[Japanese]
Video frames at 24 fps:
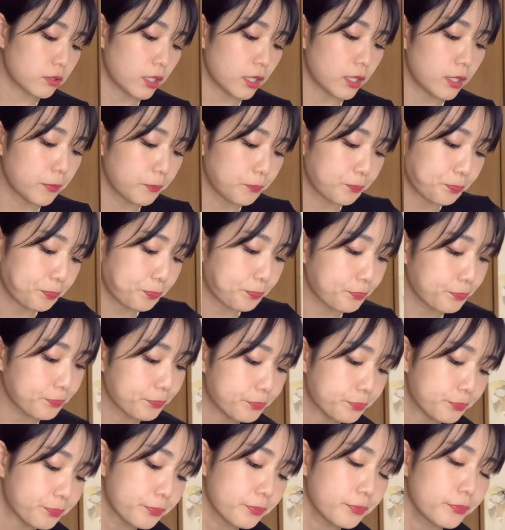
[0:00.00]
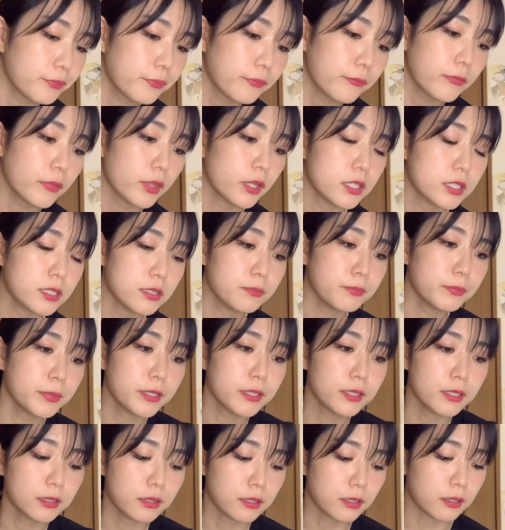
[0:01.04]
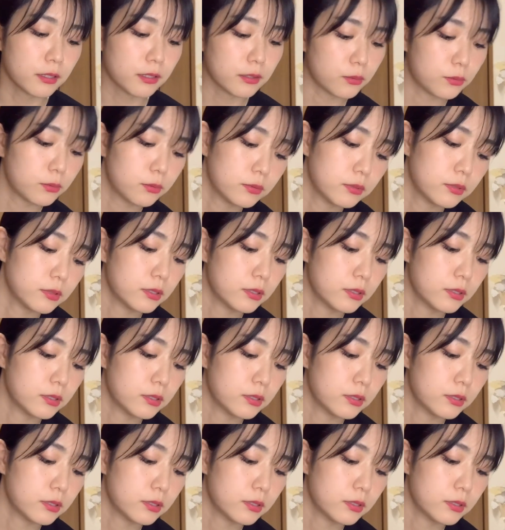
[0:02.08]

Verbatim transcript: て、心配だったけど、